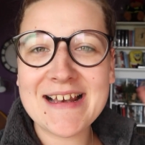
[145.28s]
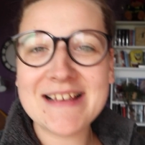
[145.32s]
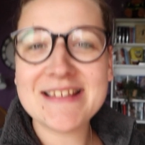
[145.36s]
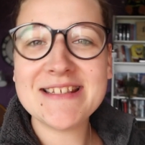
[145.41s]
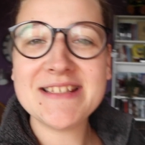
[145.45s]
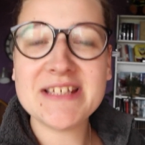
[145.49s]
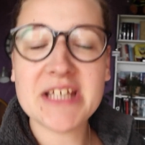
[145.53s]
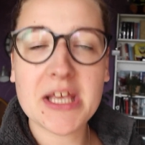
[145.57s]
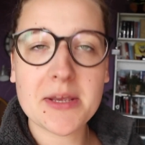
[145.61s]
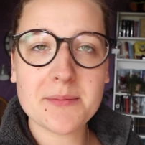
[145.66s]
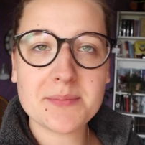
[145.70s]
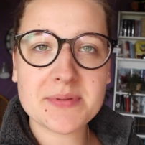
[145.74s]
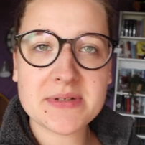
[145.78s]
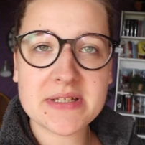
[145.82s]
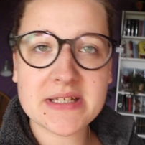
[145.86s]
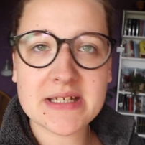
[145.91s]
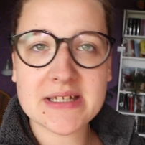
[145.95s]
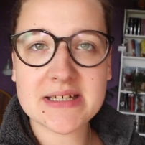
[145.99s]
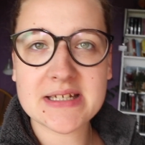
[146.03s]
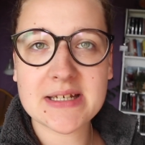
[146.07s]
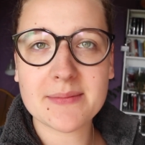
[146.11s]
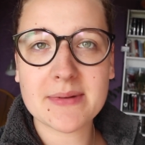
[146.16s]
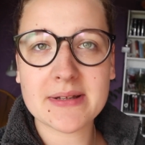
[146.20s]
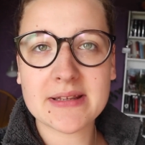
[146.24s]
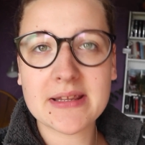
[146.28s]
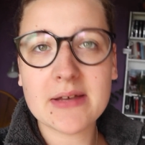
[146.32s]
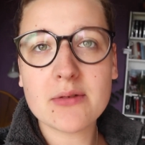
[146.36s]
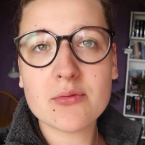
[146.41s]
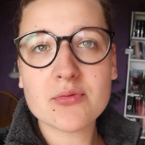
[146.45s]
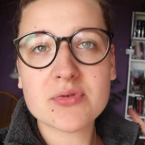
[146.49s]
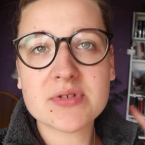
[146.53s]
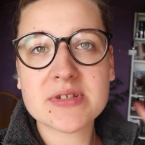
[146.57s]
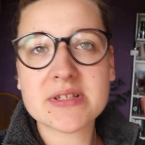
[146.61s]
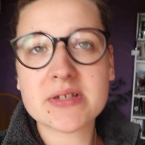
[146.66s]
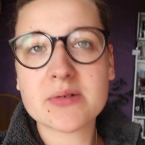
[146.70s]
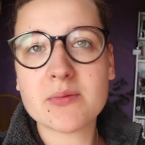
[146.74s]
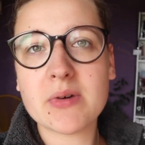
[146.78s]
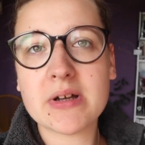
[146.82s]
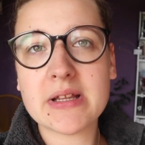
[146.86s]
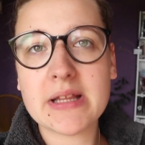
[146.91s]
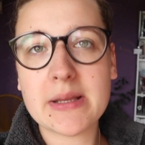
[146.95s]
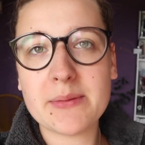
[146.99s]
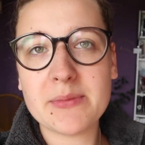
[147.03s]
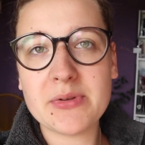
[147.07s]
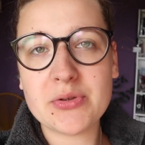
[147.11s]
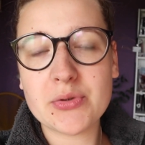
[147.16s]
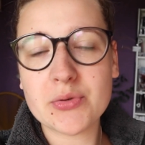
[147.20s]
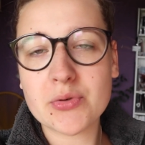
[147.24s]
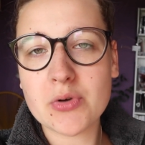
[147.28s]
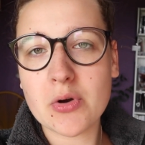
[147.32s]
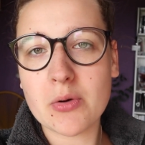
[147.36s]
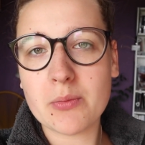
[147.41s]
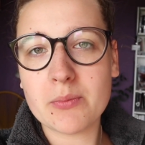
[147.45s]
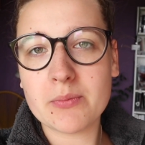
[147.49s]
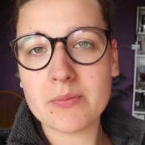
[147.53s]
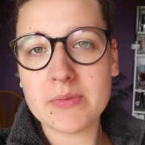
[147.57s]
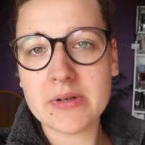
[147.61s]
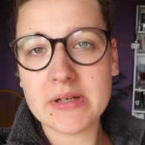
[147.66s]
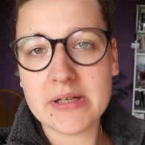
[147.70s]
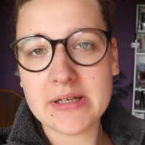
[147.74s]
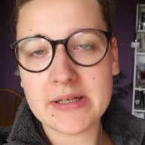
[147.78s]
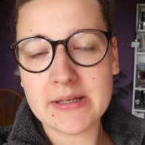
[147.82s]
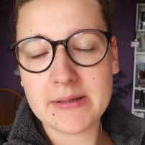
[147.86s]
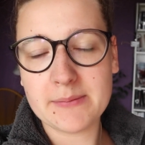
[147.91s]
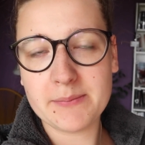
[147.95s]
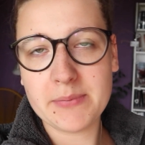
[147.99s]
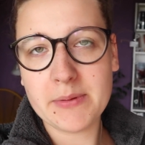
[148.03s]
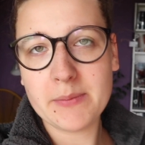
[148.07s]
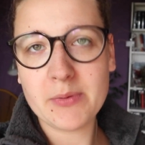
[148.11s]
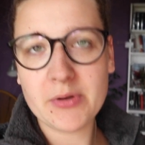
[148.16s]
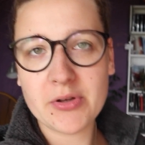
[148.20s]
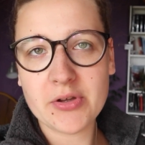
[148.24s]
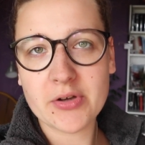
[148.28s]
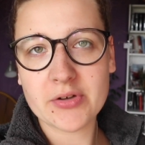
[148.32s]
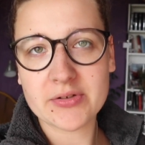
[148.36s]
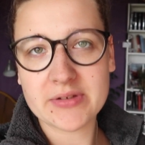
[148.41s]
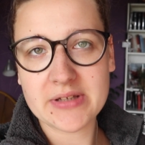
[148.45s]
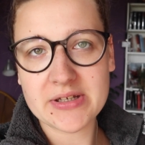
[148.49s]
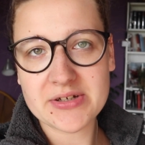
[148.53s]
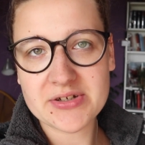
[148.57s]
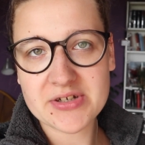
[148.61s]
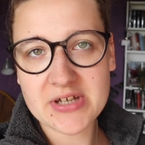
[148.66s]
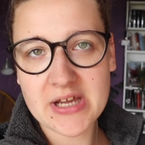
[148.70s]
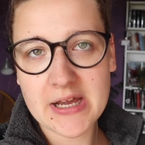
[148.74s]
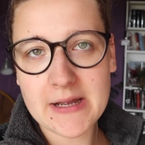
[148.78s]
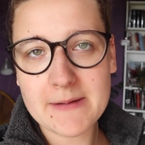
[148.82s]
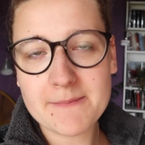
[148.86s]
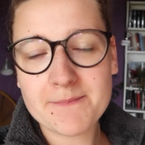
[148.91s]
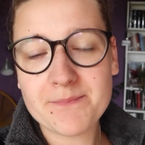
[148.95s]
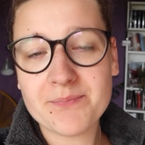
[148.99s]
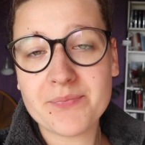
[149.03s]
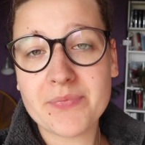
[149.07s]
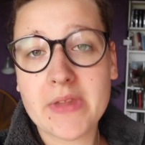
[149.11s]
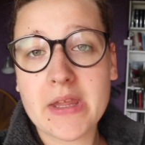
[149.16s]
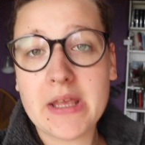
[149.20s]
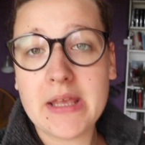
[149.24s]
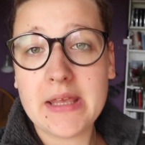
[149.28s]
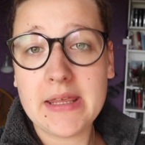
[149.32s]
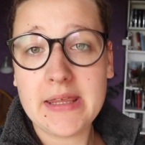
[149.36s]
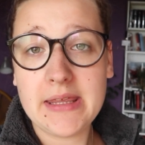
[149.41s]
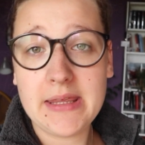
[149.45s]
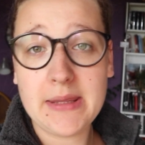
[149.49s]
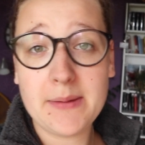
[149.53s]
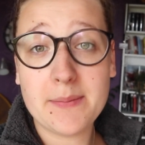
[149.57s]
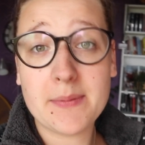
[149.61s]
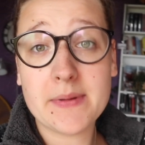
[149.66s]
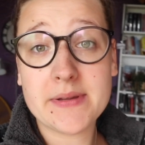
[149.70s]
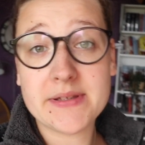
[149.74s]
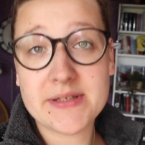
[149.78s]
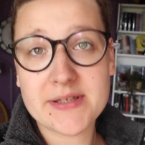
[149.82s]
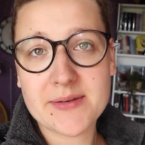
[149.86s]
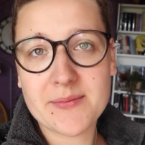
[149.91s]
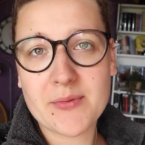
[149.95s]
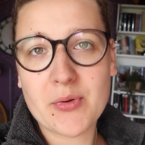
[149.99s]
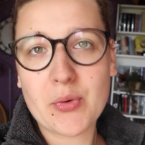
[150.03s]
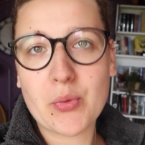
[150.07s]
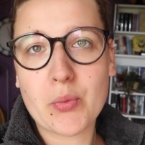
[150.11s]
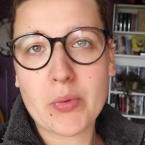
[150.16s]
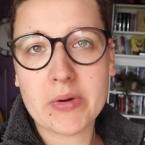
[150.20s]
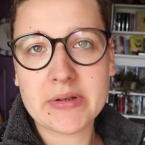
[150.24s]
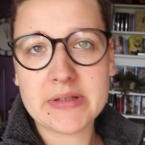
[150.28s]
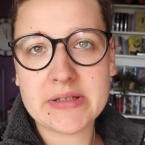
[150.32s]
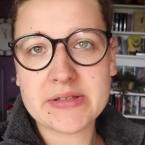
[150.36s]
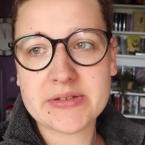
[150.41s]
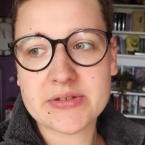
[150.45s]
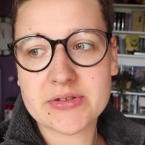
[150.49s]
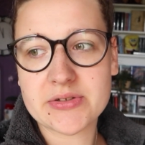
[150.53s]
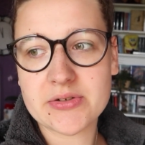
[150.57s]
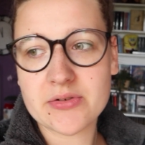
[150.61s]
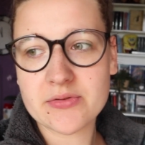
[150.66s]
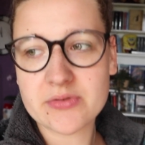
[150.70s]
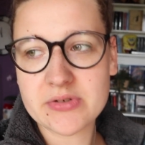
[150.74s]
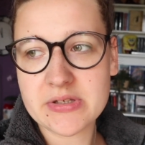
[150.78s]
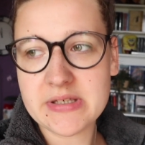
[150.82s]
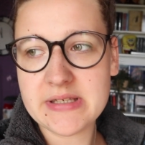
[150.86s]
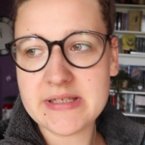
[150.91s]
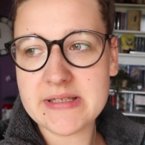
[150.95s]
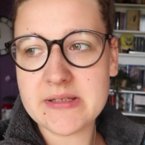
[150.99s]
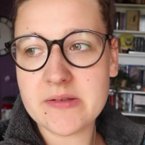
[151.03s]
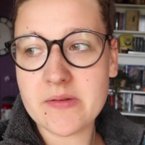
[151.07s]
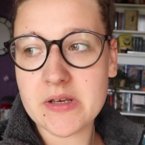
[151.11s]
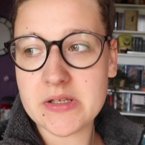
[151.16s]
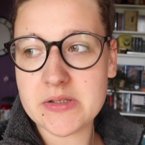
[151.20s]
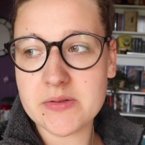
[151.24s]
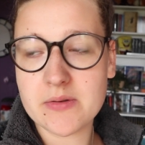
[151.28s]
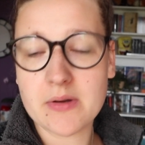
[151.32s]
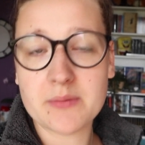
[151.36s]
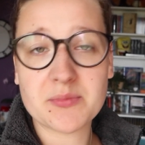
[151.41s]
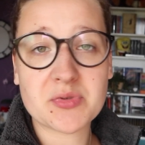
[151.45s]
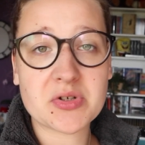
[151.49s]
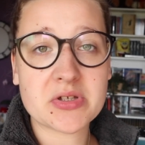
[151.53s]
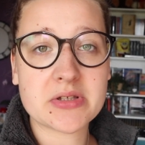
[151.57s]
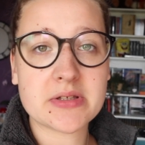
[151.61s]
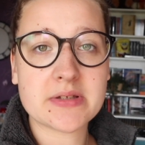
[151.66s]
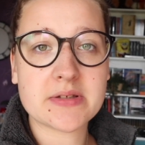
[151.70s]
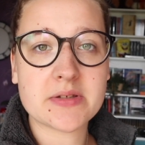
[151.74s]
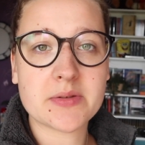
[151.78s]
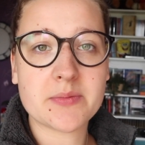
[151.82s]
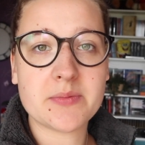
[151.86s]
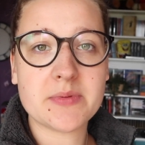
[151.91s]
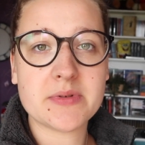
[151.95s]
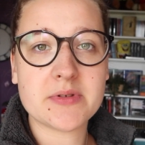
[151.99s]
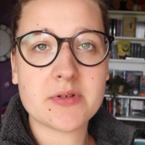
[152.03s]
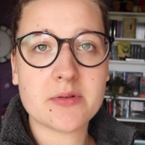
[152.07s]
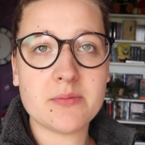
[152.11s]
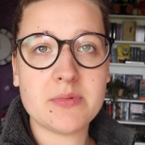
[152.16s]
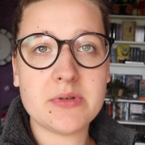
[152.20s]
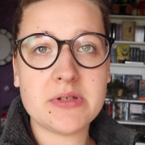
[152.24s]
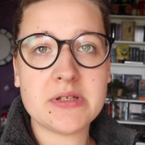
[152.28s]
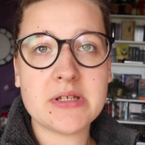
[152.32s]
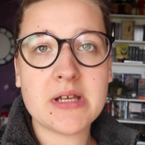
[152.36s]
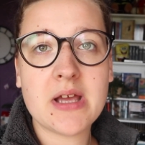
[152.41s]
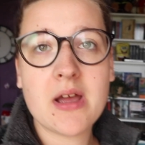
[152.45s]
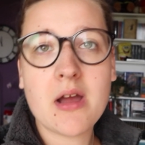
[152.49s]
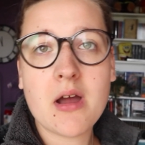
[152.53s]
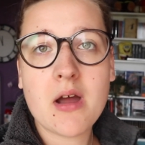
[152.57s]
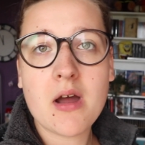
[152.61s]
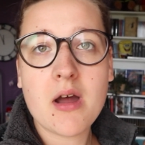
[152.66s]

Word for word: ale dzisiaj przyjeżdża Mateusz, składa mi drugą e, biblioteczkę i będziemy układać książki i stwierdziłam, że chcę sobie zrobić